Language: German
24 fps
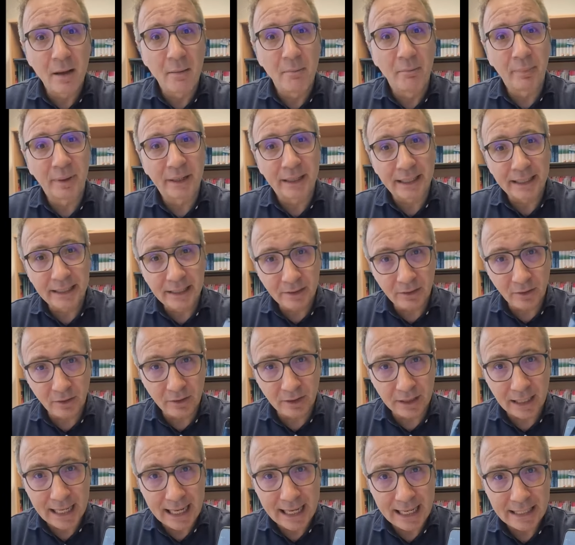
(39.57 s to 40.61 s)
bringt
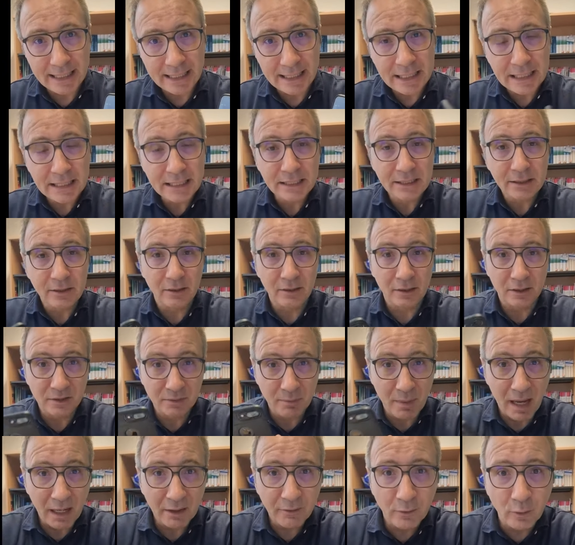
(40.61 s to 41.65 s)
eure Handys, eure
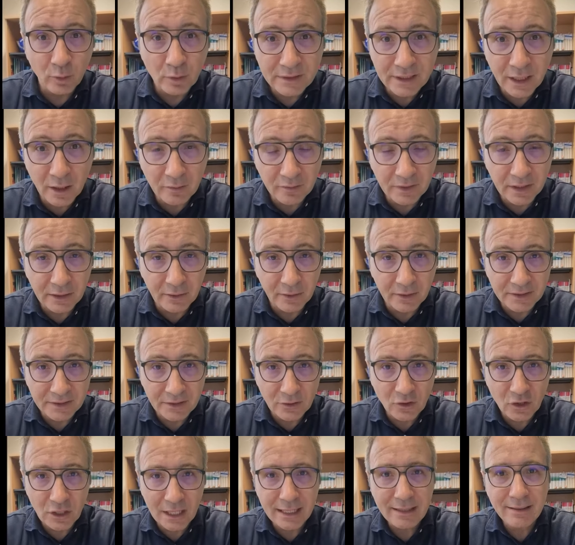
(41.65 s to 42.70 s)
Smartphones auf den neuesten
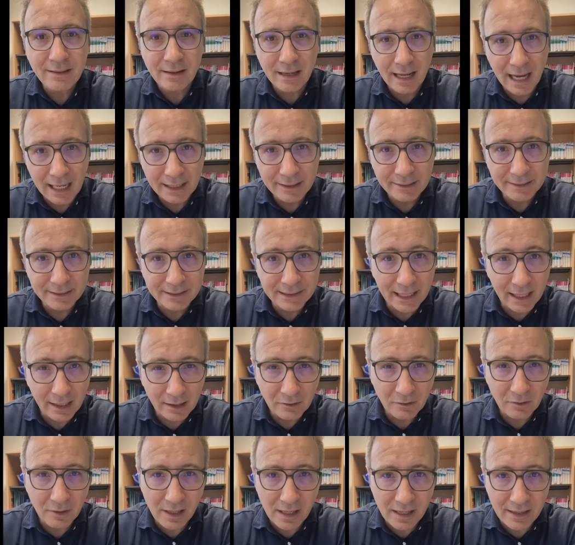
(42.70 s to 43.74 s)
Stand, ladet die
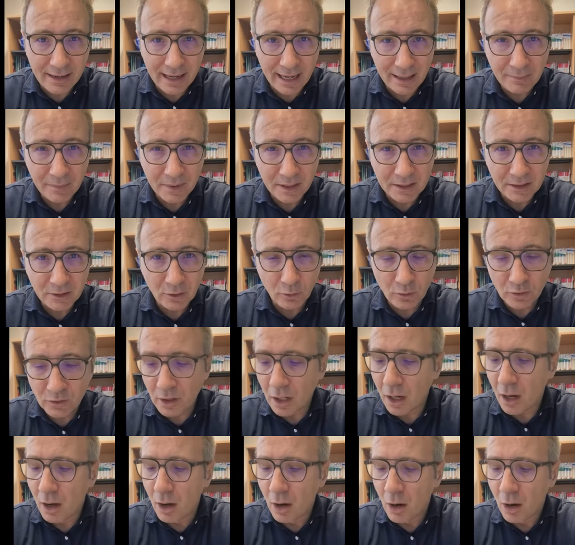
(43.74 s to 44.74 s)
aktuellen Updates runter